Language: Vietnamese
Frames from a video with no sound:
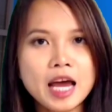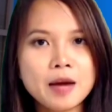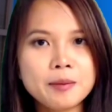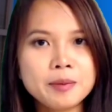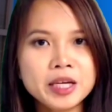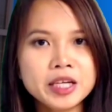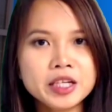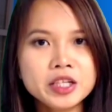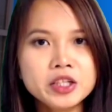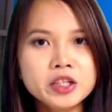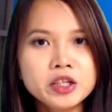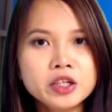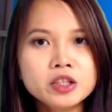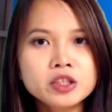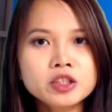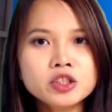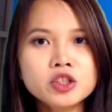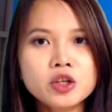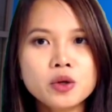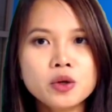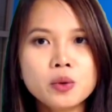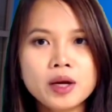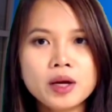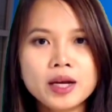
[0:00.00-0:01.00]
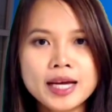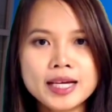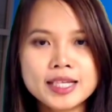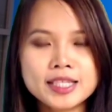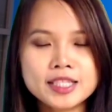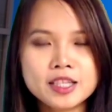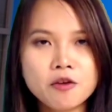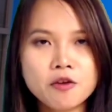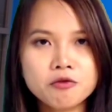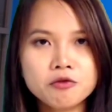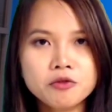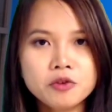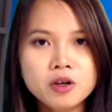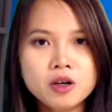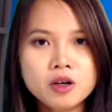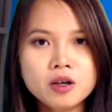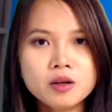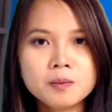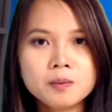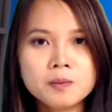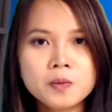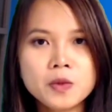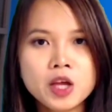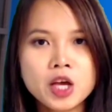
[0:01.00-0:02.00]
làm định hướng cho quan hệ song
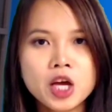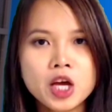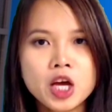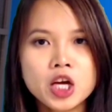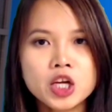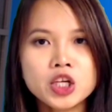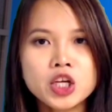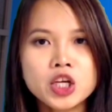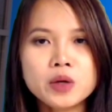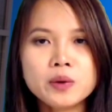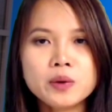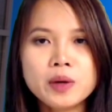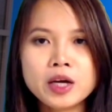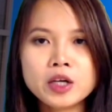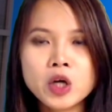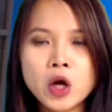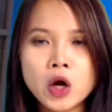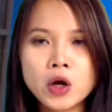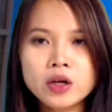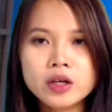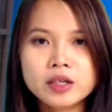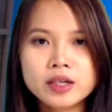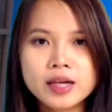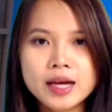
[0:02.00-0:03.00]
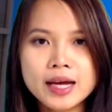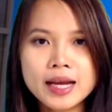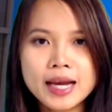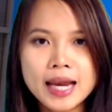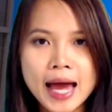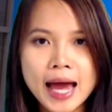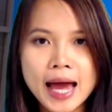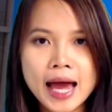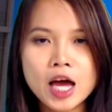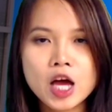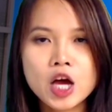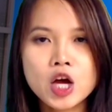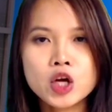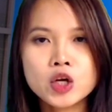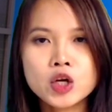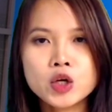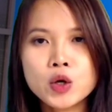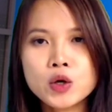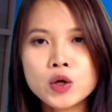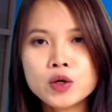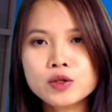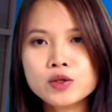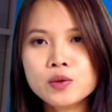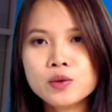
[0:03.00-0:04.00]
phương. Điều đáng nói ở đây là
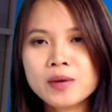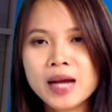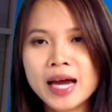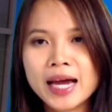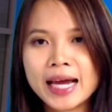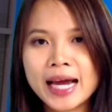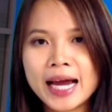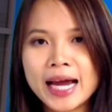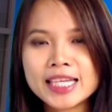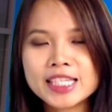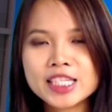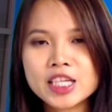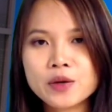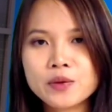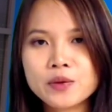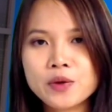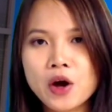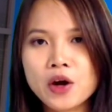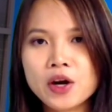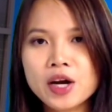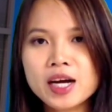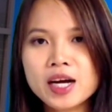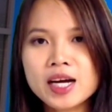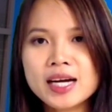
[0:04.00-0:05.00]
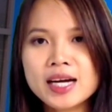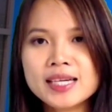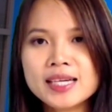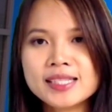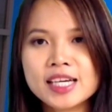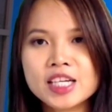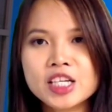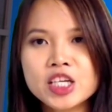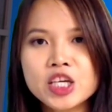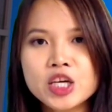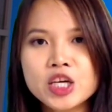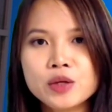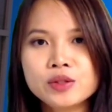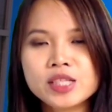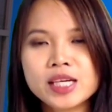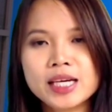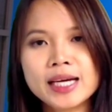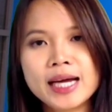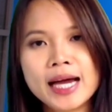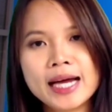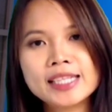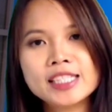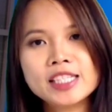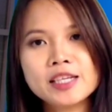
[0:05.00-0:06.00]
nội dung này ngay sau đó đã gây ra nhiều
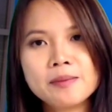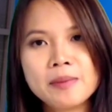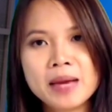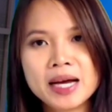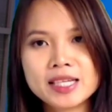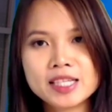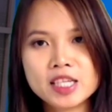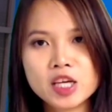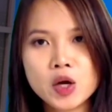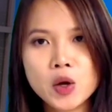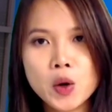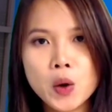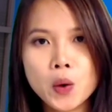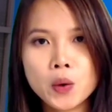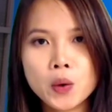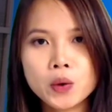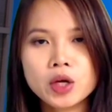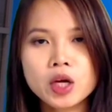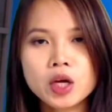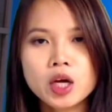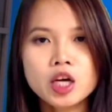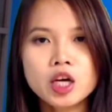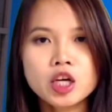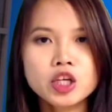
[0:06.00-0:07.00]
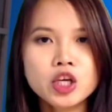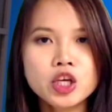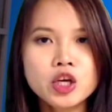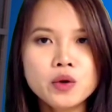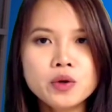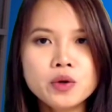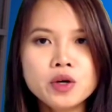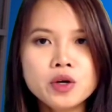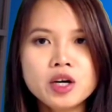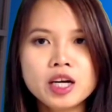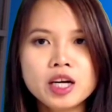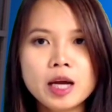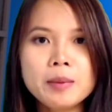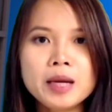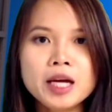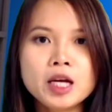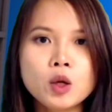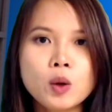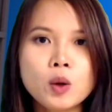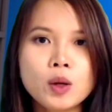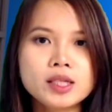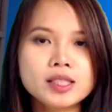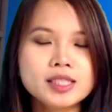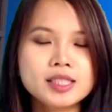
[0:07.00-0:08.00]
tranh cãi trên mạng xã hội, nhiều người đã
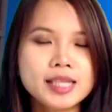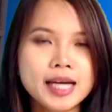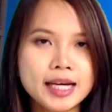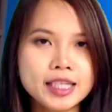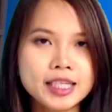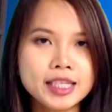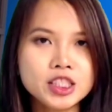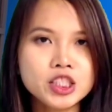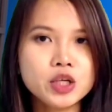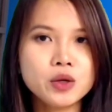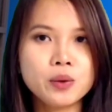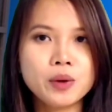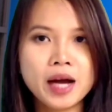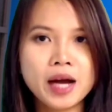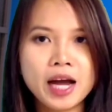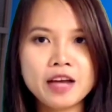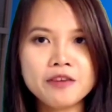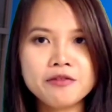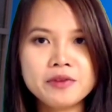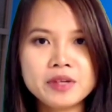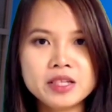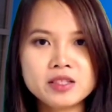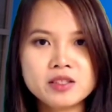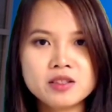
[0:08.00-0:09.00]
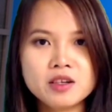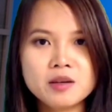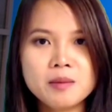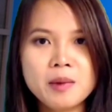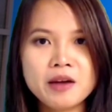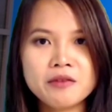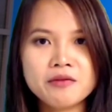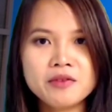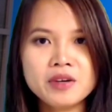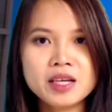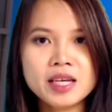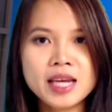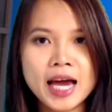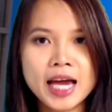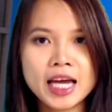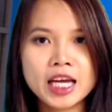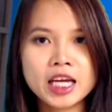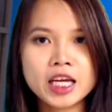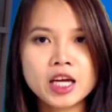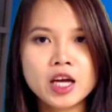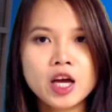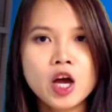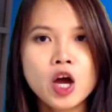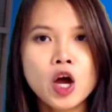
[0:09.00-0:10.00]
bình luận trái chiều ngay phía dưới bài viết
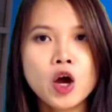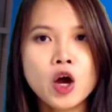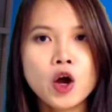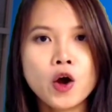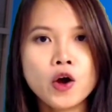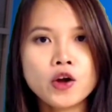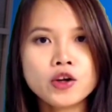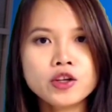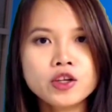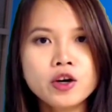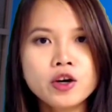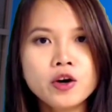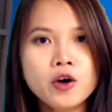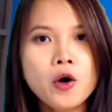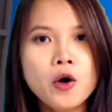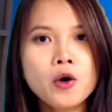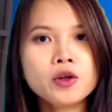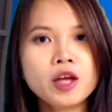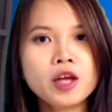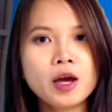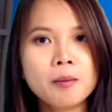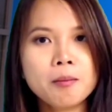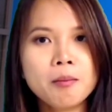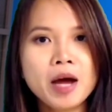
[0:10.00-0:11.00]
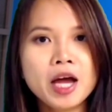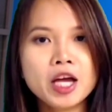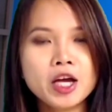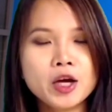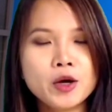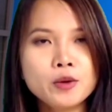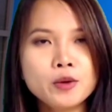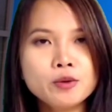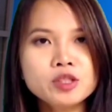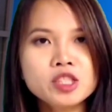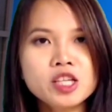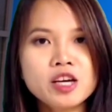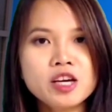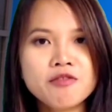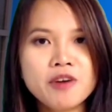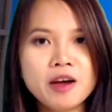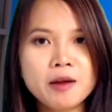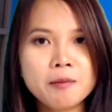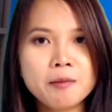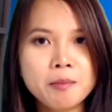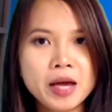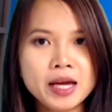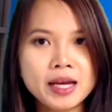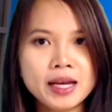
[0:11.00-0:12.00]
này. Còn nhớ hồi tháng 7 cũng trên
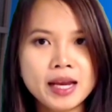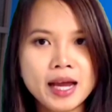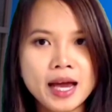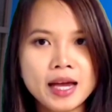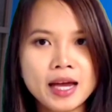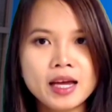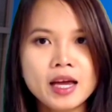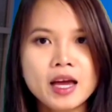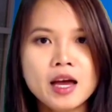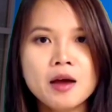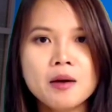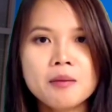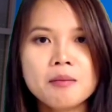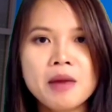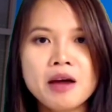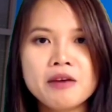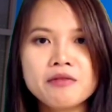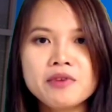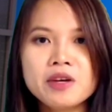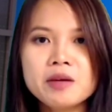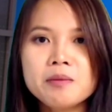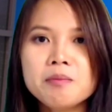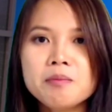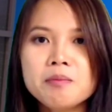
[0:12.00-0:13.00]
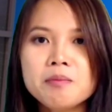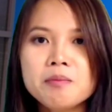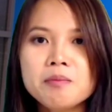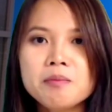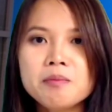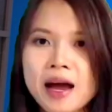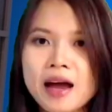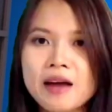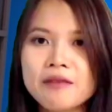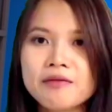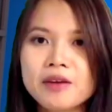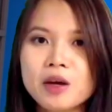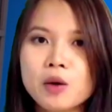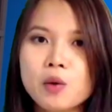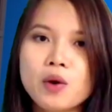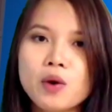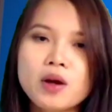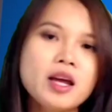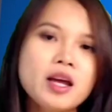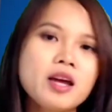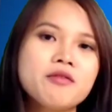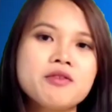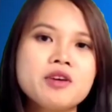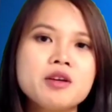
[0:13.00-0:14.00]
fanpage này, bài viết mỉa mai về
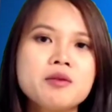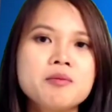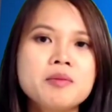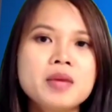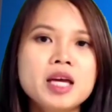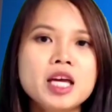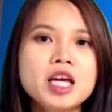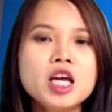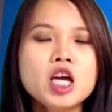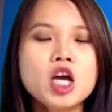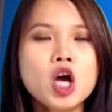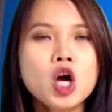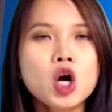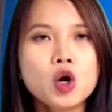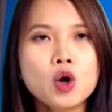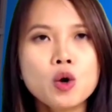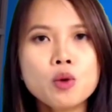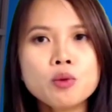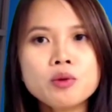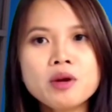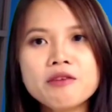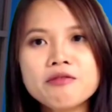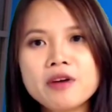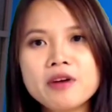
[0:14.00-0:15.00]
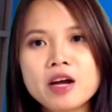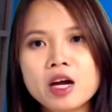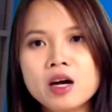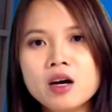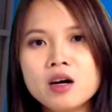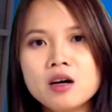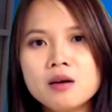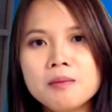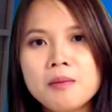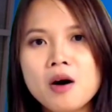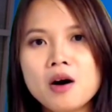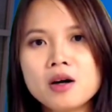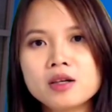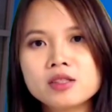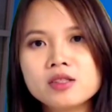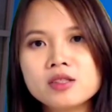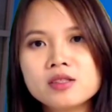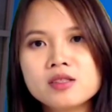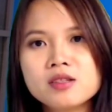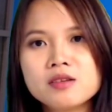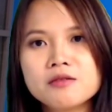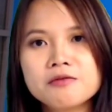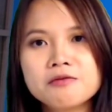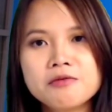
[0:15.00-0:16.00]
quan hệ Việt-Mỹ cũng đã phải gỡ bỏ trước
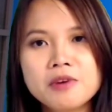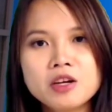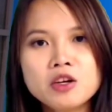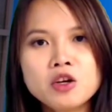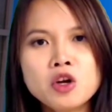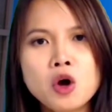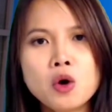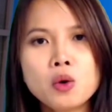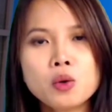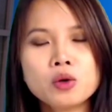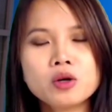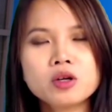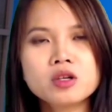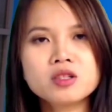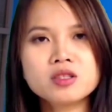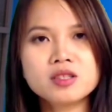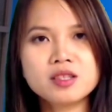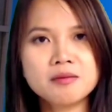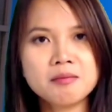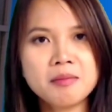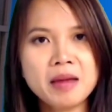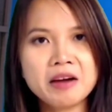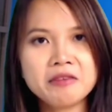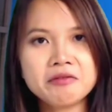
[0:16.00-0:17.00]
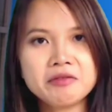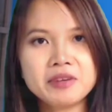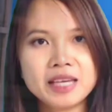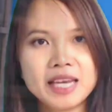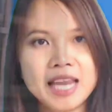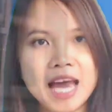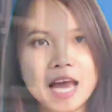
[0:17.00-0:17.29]
sự phẫn nộ của cư dân mạng Việt